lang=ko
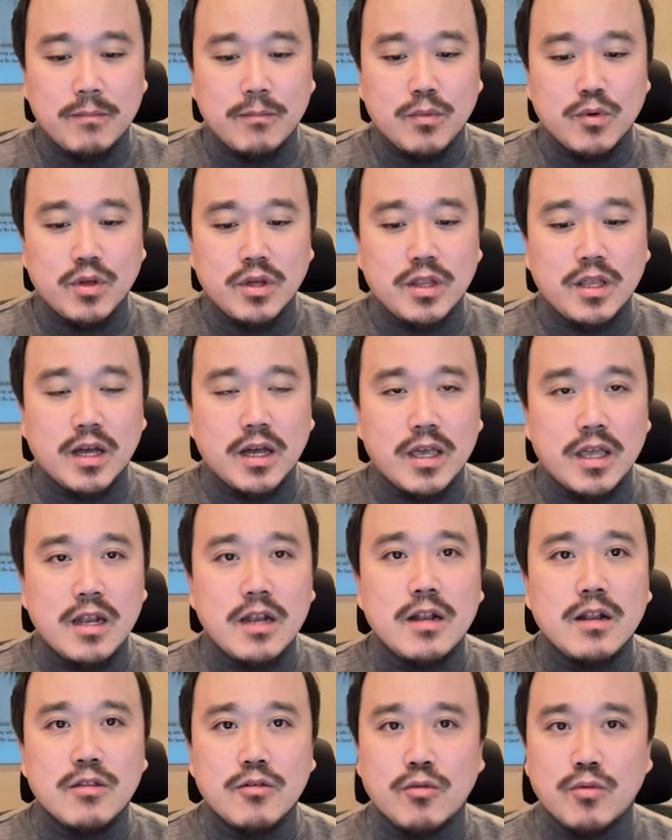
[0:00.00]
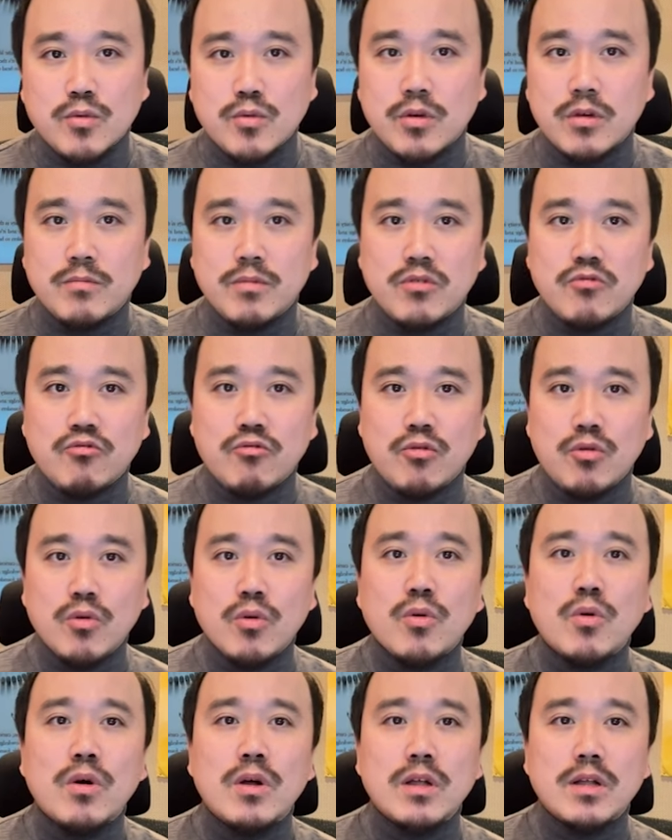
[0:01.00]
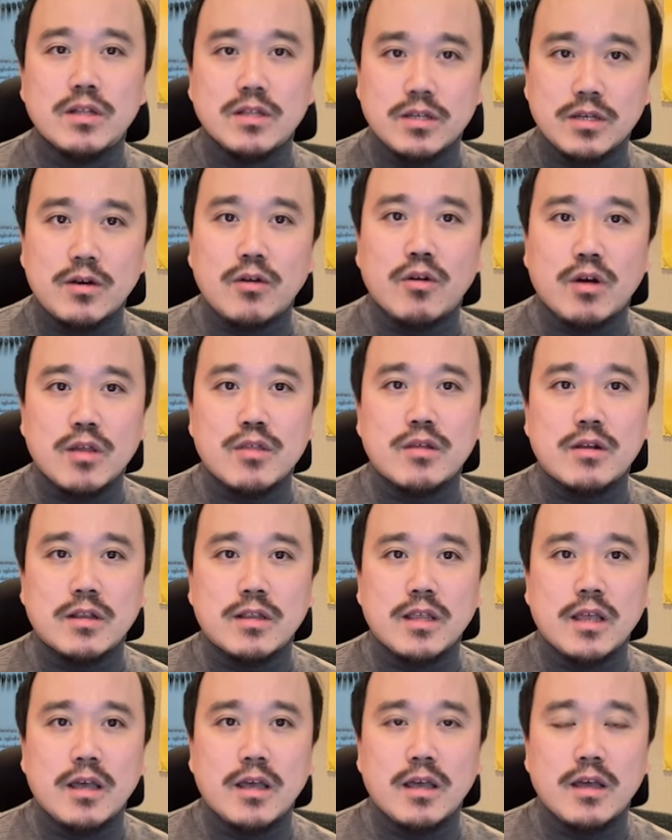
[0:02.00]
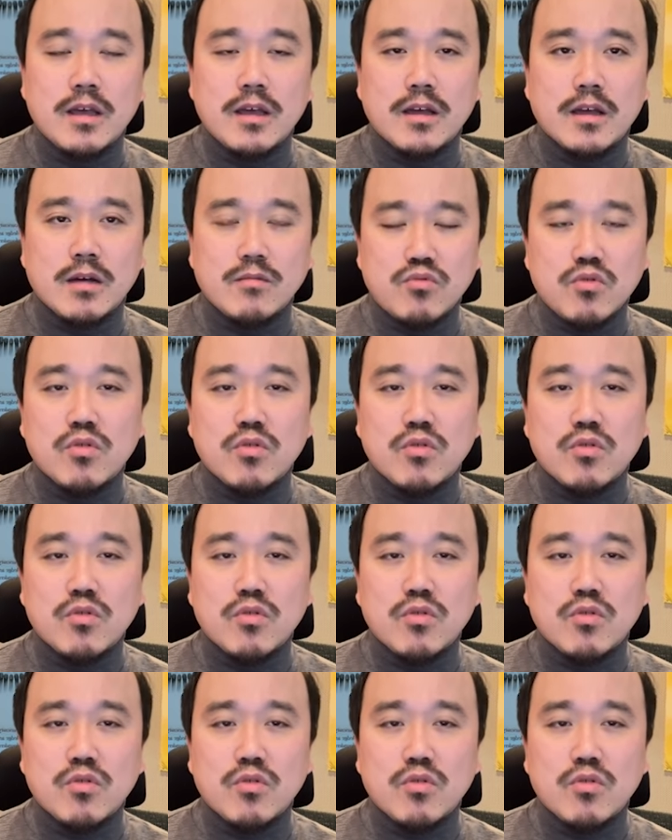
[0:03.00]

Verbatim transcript: 암모니아태가 일 정도의 비율로 들어갔을 때, 그러니까